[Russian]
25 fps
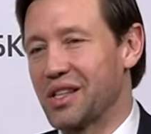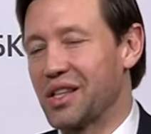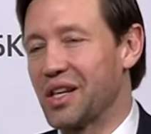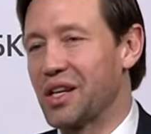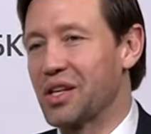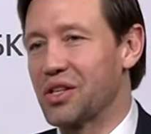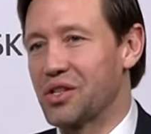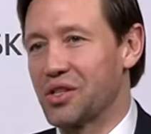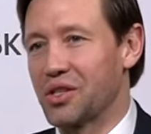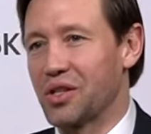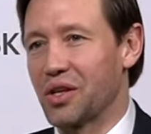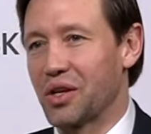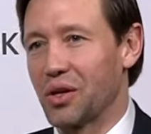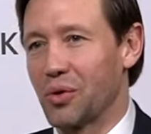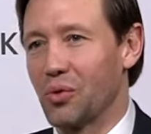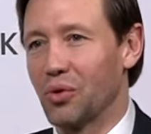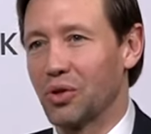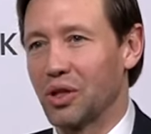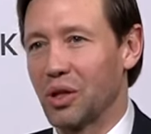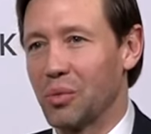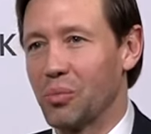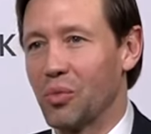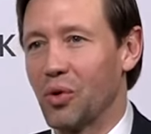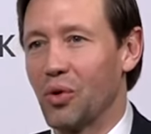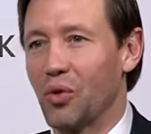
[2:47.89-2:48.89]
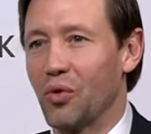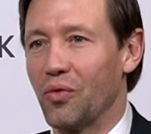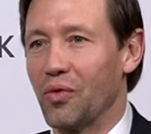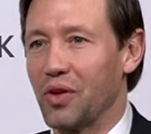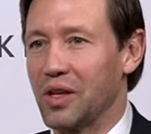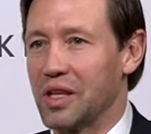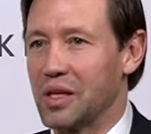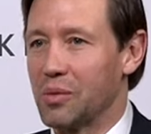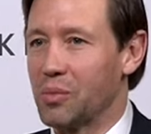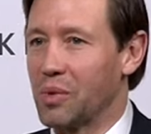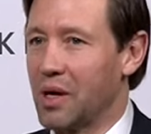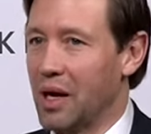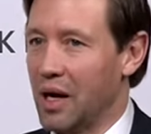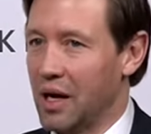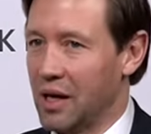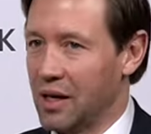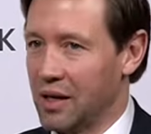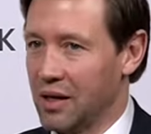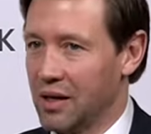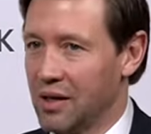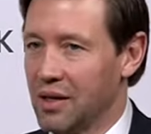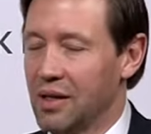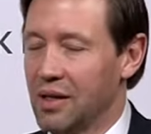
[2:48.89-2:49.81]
3-4 года мы увидим, как